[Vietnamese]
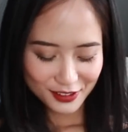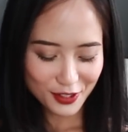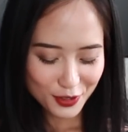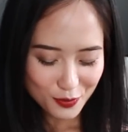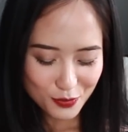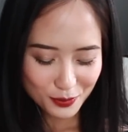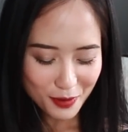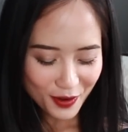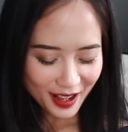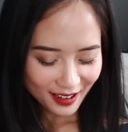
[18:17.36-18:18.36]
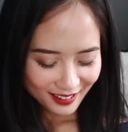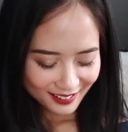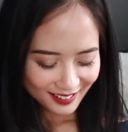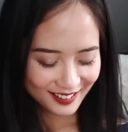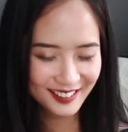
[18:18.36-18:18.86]
Trời ơi, cũng muốn bôi à?
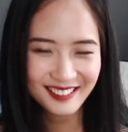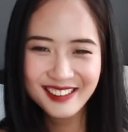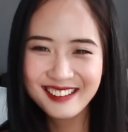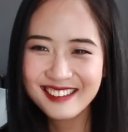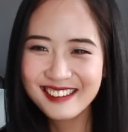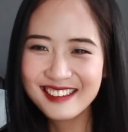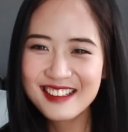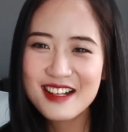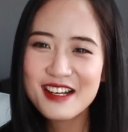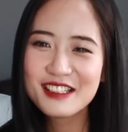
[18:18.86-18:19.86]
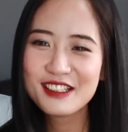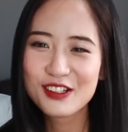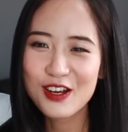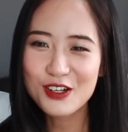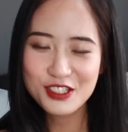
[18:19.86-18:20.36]
Nhìn
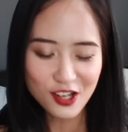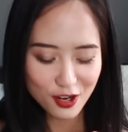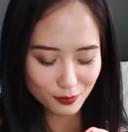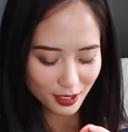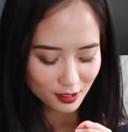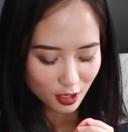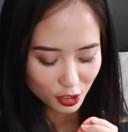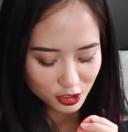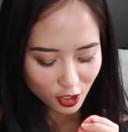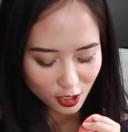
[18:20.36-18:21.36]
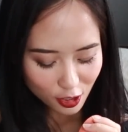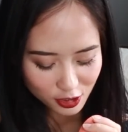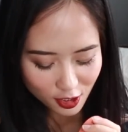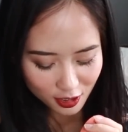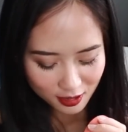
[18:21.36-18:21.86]
nó loi choi này, loi choi loi
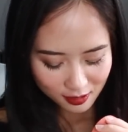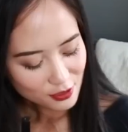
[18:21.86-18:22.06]
choi.